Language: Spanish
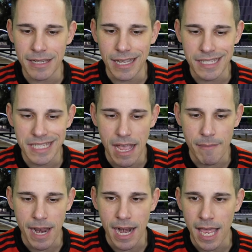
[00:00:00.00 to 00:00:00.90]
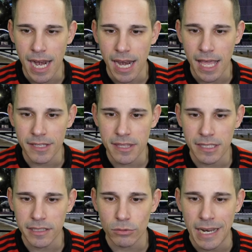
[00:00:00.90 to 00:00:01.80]
Yamal. la, la, dice
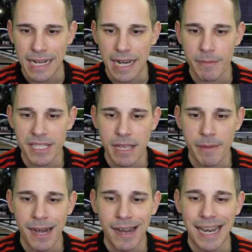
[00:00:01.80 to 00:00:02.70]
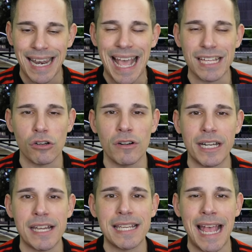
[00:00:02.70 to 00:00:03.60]
el titular, Lamin Yamal, la
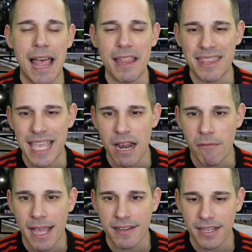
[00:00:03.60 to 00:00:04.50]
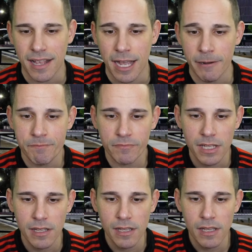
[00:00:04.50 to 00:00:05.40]
sonrisa del Barça.
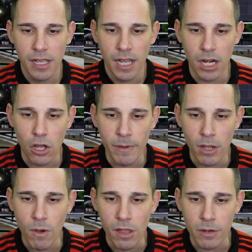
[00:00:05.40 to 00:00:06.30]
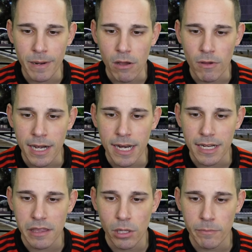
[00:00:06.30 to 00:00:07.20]
El joven jugador Blaugrana
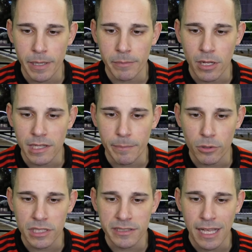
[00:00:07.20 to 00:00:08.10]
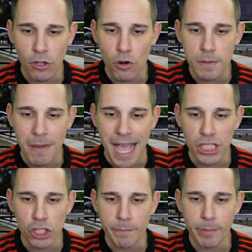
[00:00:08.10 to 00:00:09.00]
recibió el premio al deportista con
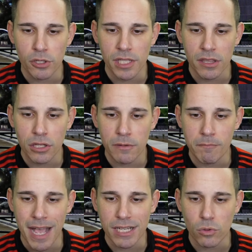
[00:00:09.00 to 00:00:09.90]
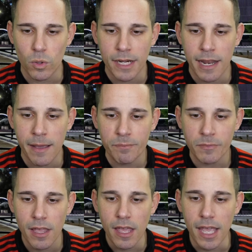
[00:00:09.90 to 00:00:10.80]
mayor proyección masculina
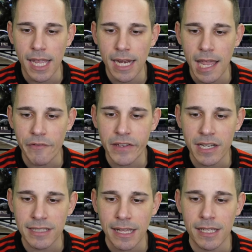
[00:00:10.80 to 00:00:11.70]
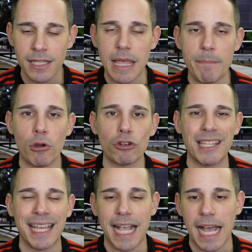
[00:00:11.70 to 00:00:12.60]
en la fiesta del
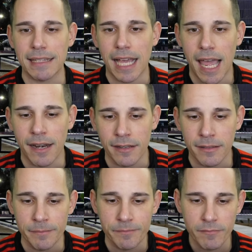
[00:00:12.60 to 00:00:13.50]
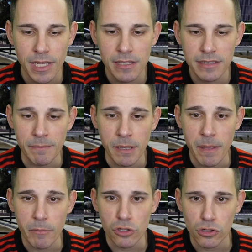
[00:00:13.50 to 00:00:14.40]
deporte catalán. También
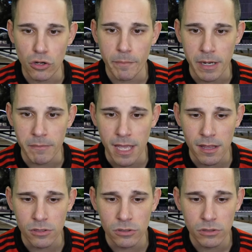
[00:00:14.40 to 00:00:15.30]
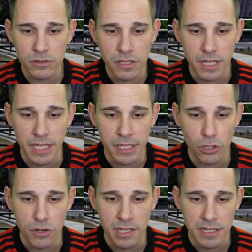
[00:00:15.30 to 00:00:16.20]
vemos otro premiado, dice aquí
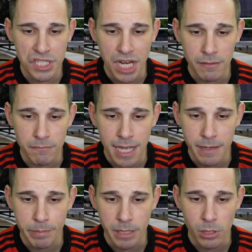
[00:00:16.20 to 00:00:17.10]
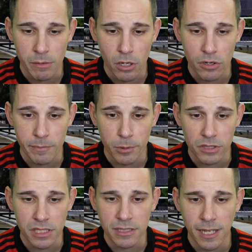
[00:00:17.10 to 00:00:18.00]
Jordi Shandmar, premio al mejor
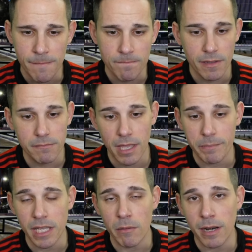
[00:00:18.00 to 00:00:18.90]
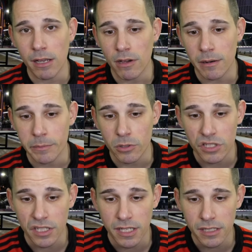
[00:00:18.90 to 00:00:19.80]
deportista. Me ha pillado en blanco, ahora mismo no
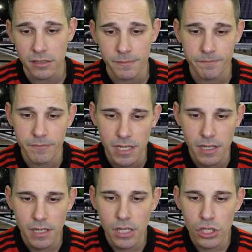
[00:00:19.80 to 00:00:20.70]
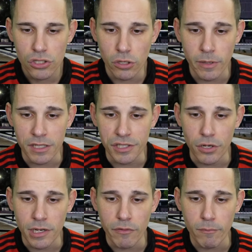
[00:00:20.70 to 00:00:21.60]
sé quién es. Sobre el
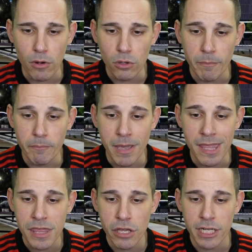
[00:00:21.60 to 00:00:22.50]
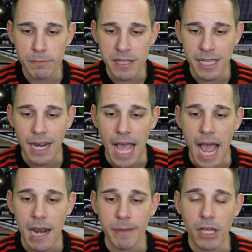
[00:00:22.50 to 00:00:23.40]
Girona Fútbol Club, mención especial
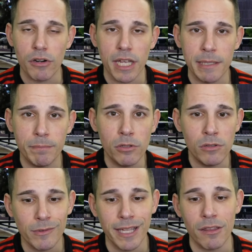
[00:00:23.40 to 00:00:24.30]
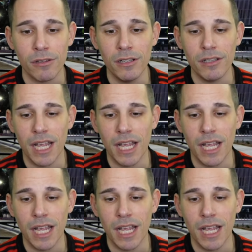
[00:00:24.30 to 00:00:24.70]
al mejor equipo. Cuidado, eh.